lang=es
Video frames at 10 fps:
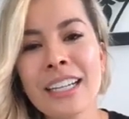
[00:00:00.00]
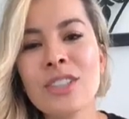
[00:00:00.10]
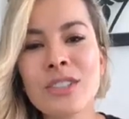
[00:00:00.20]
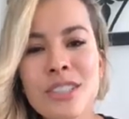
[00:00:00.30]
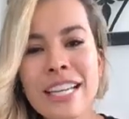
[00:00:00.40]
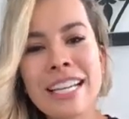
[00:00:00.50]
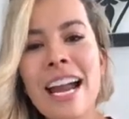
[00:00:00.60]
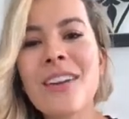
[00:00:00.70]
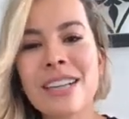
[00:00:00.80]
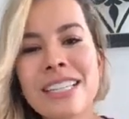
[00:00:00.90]
Y yo, sí,
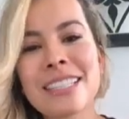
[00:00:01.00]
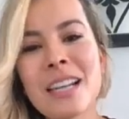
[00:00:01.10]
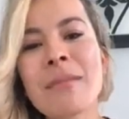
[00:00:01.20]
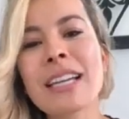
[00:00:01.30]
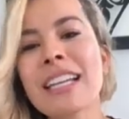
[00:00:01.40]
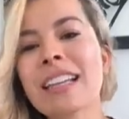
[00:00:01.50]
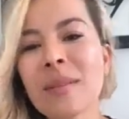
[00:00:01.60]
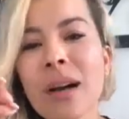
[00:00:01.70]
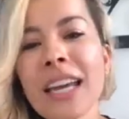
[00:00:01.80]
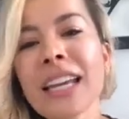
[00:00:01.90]
claro, aquí está la
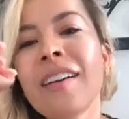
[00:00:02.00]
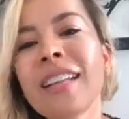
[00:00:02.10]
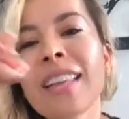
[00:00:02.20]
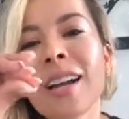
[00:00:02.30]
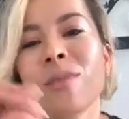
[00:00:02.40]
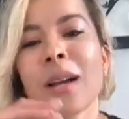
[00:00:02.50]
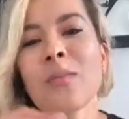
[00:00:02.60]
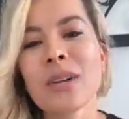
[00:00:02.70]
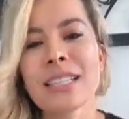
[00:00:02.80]
maquinita mágica, te hago una